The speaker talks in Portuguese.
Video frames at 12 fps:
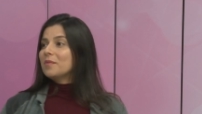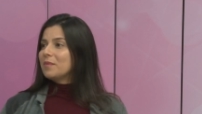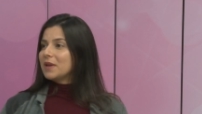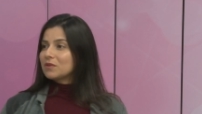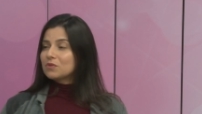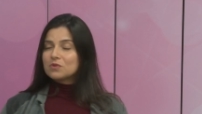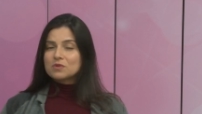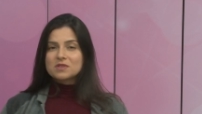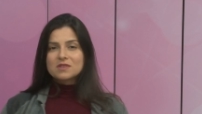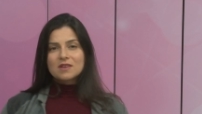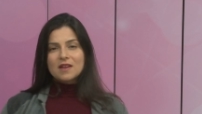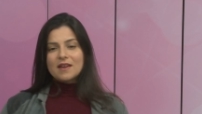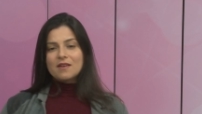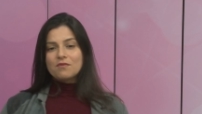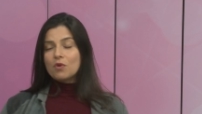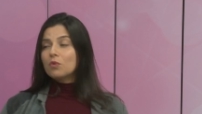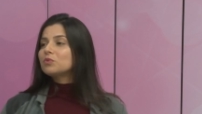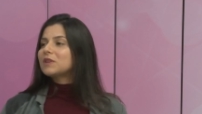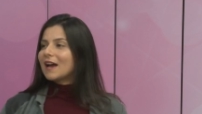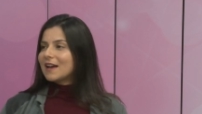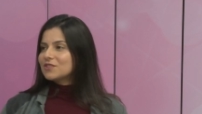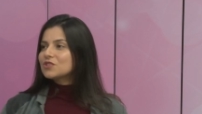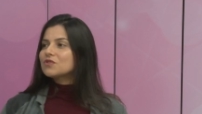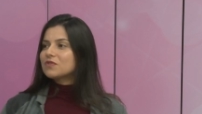menos é,
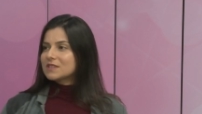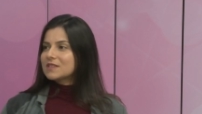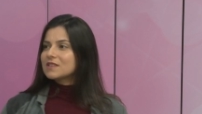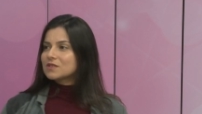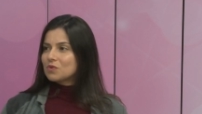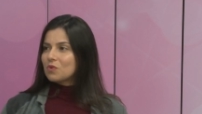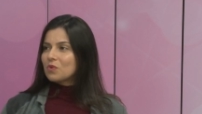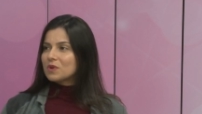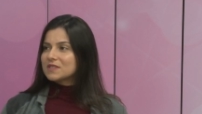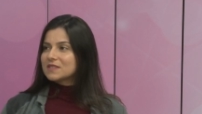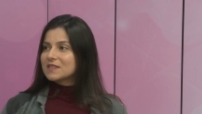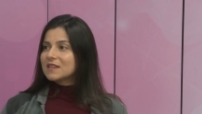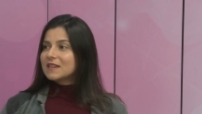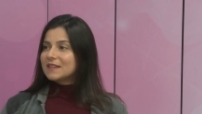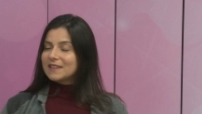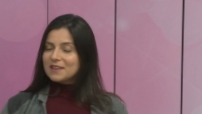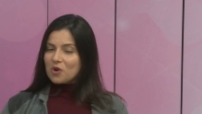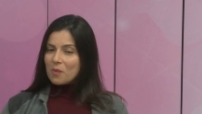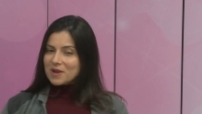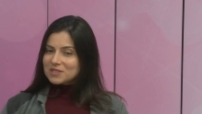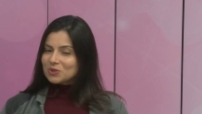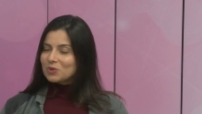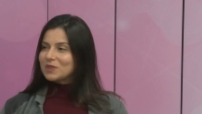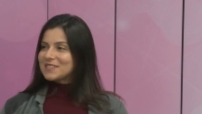vontade de fazer as coisas. Uhum. E aí
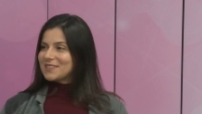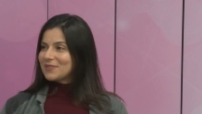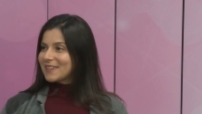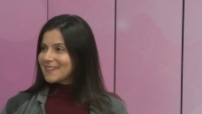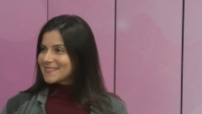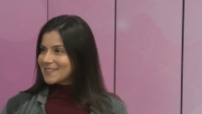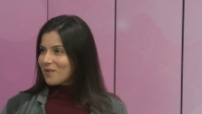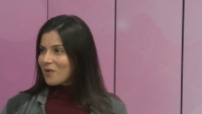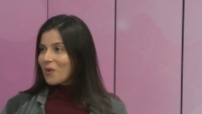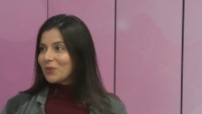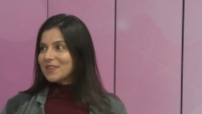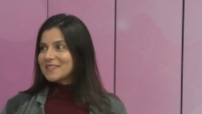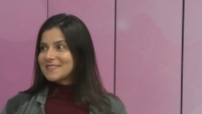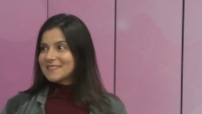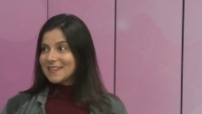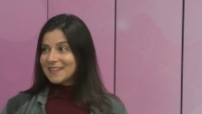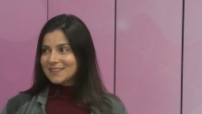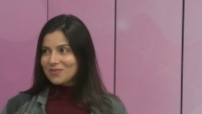começa toda essa alteração acontecer